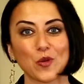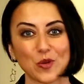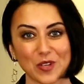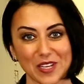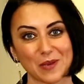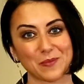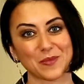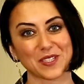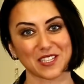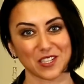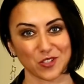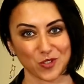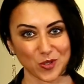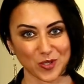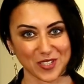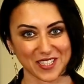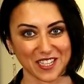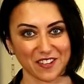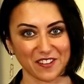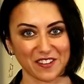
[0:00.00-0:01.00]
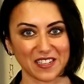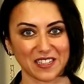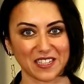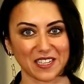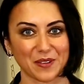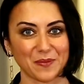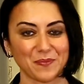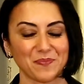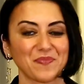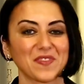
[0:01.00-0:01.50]
ülkemizde çok
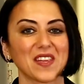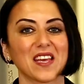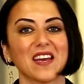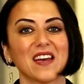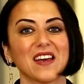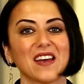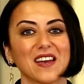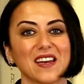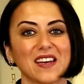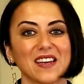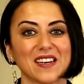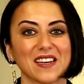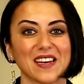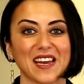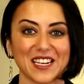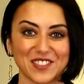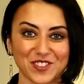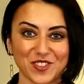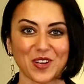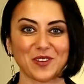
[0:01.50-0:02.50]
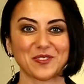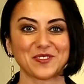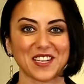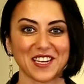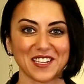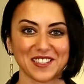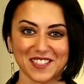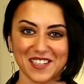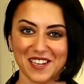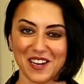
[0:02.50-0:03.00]
sayıldı. Ee,
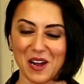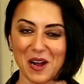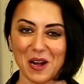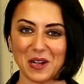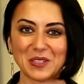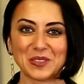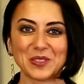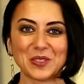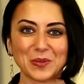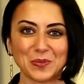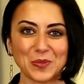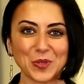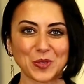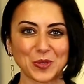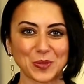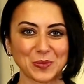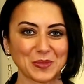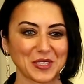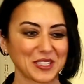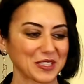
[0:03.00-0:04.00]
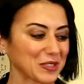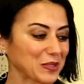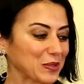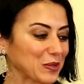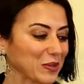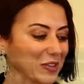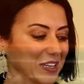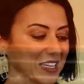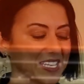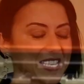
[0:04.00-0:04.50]
etraftan da aldığım yorumlara
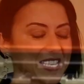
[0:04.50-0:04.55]
göre